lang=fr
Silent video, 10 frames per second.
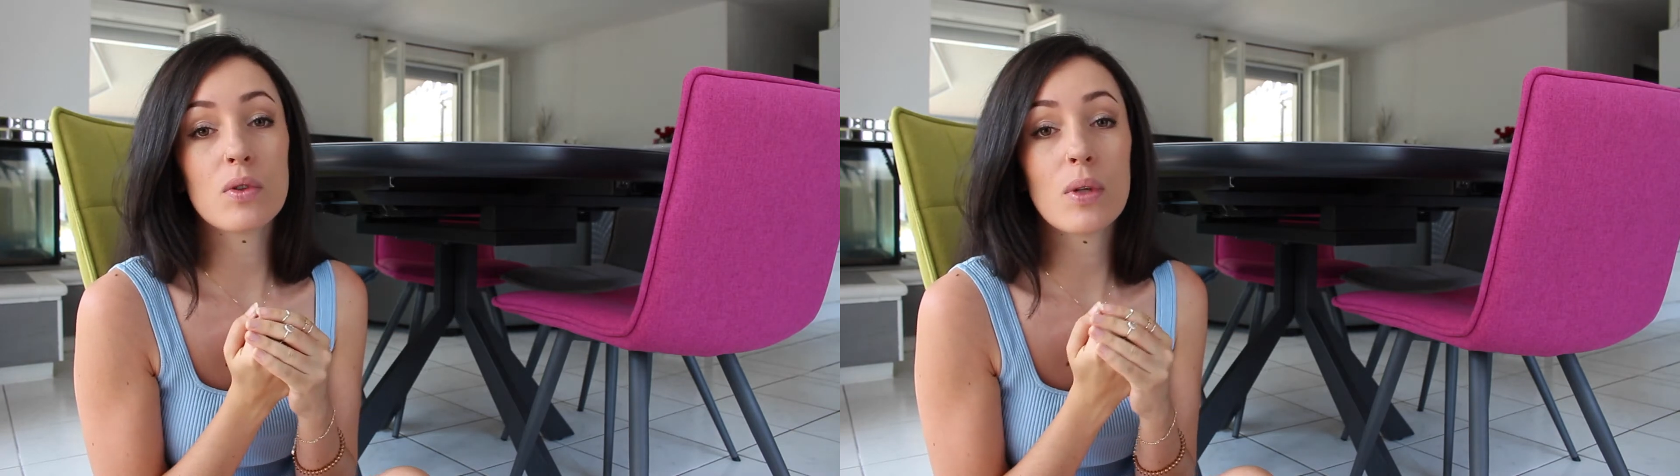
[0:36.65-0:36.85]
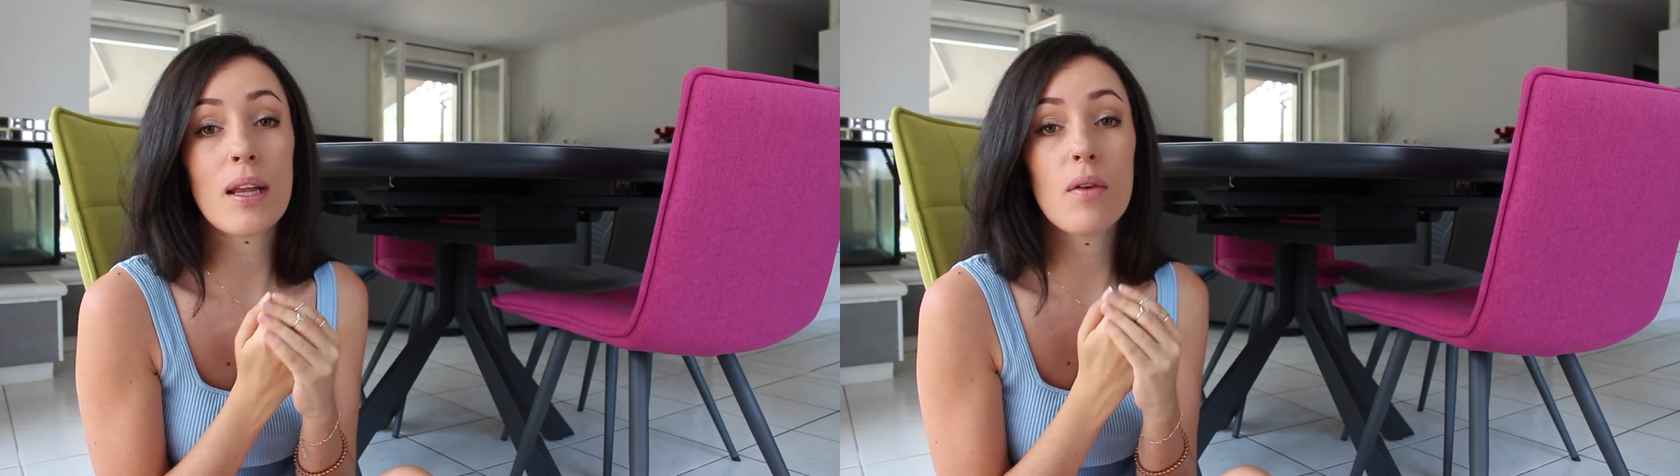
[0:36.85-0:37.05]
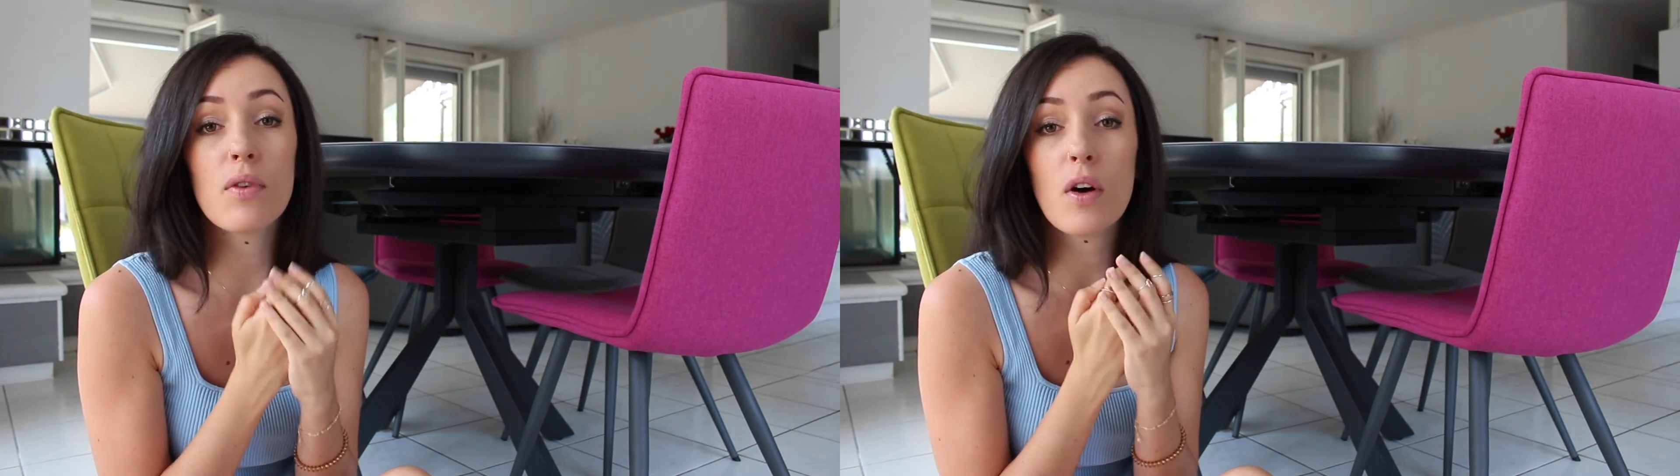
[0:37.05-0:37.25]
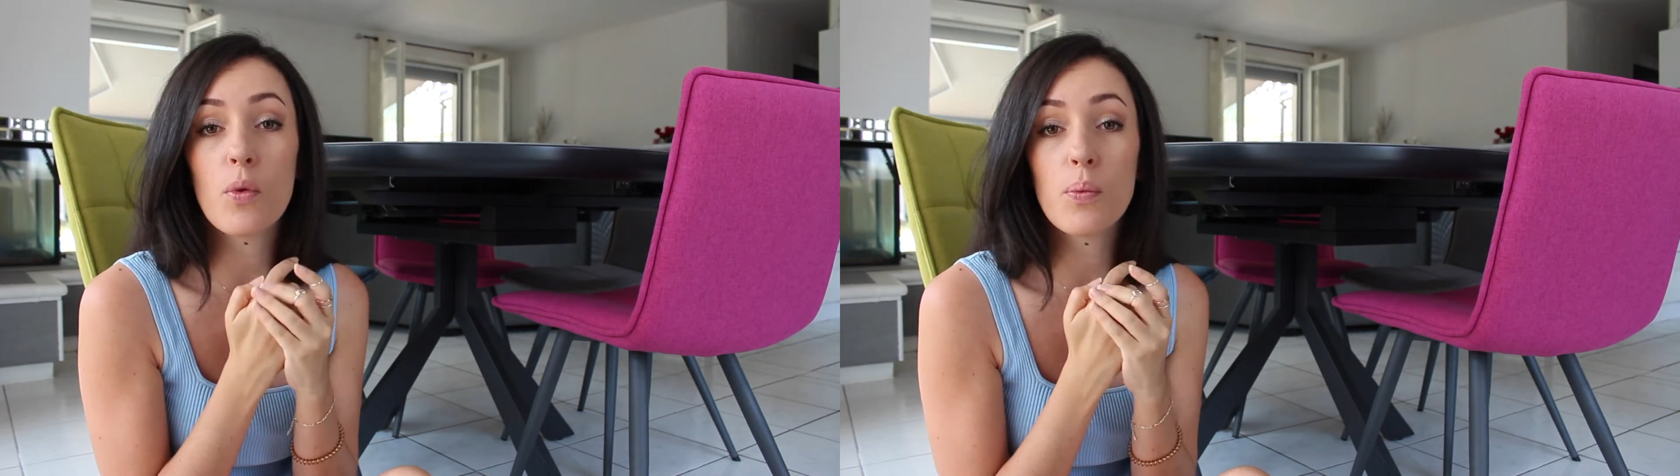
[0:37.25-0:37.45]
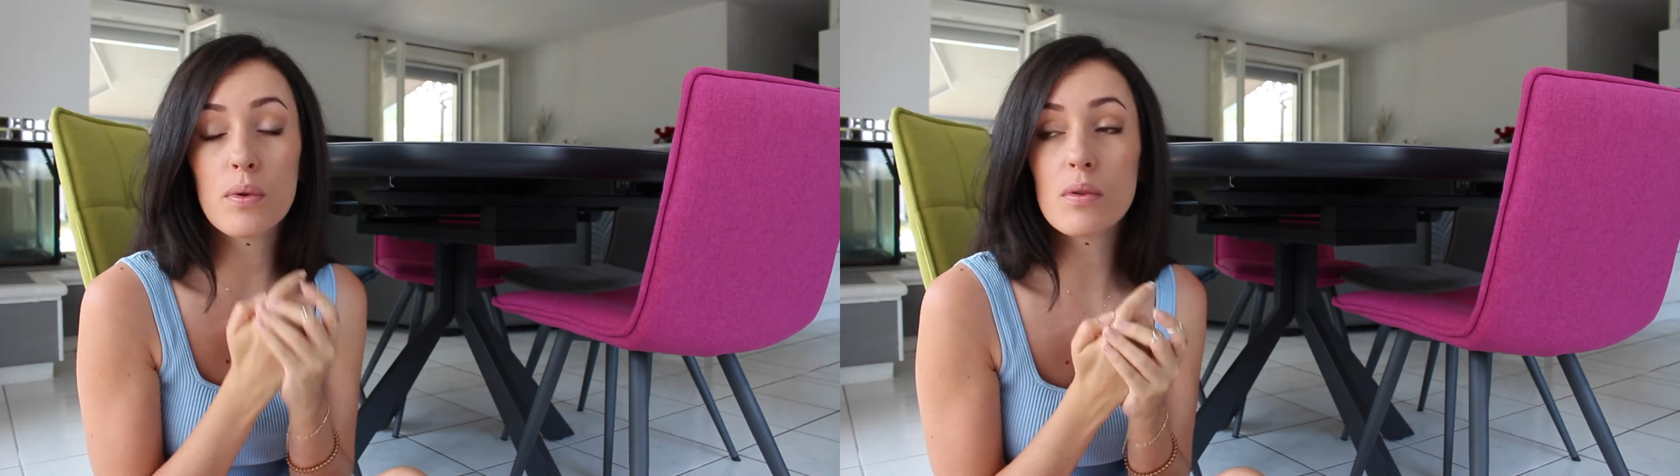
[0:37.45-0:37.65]
vous souhaitez voir
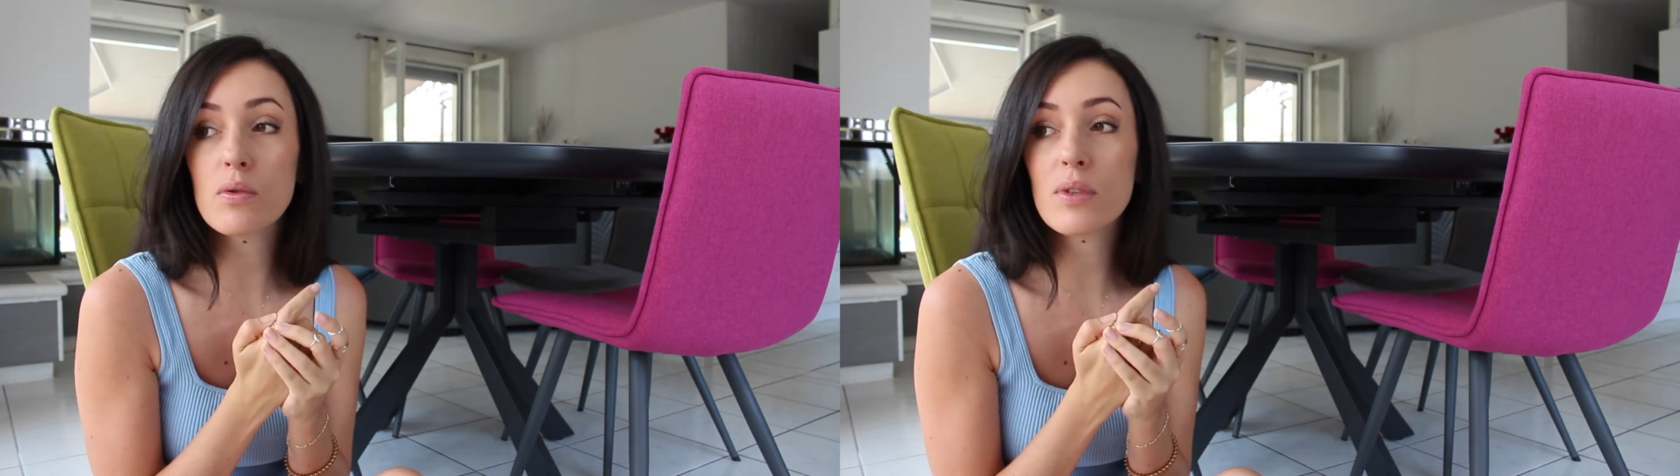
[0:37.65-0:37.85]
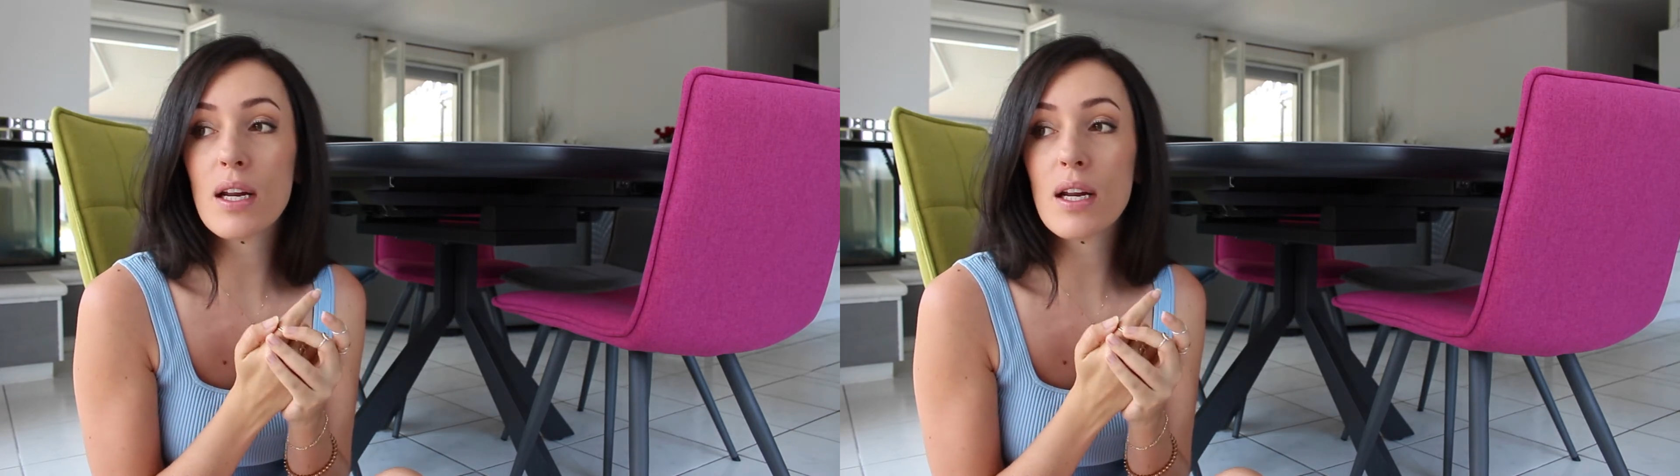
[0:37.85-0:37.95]
le plus,